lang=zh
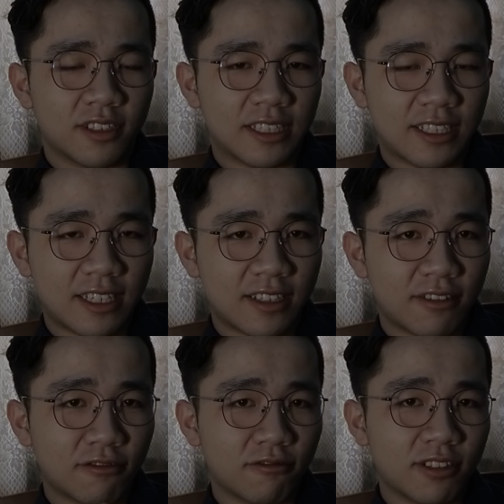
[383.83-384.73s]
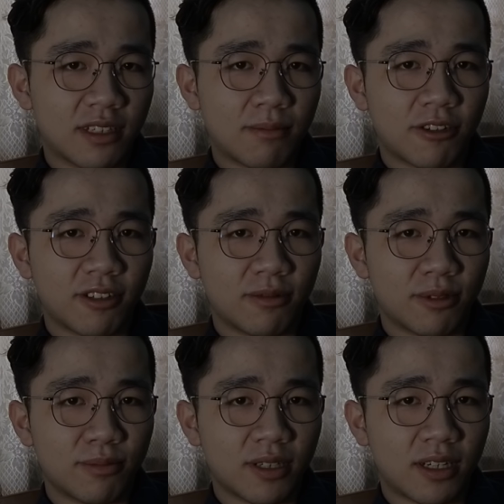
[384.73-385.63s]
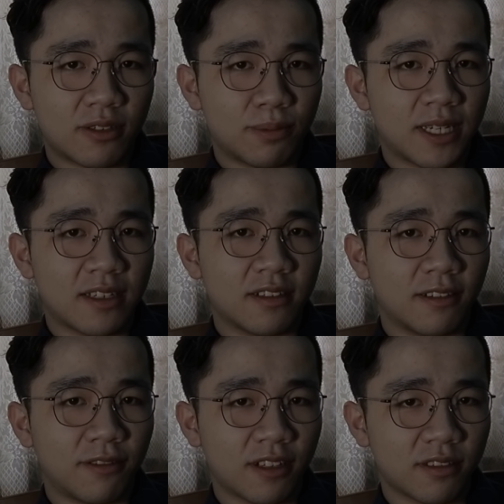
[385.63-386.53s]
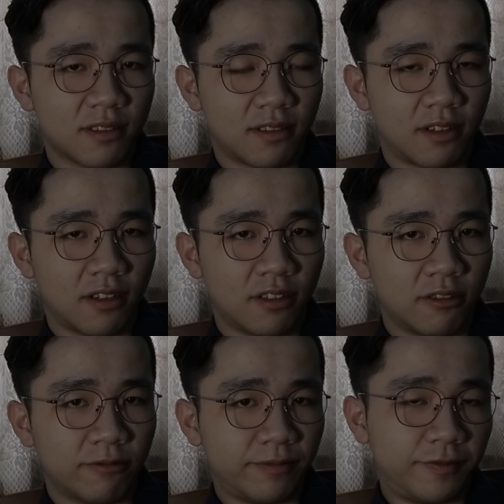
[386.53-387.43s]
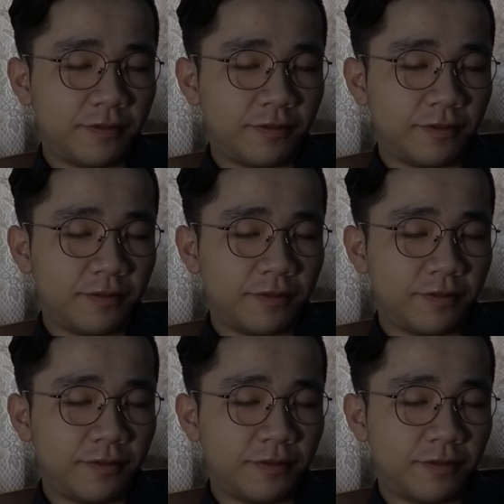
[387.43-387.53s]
现在在中国，三百万人民币还是便宜的房子。然后，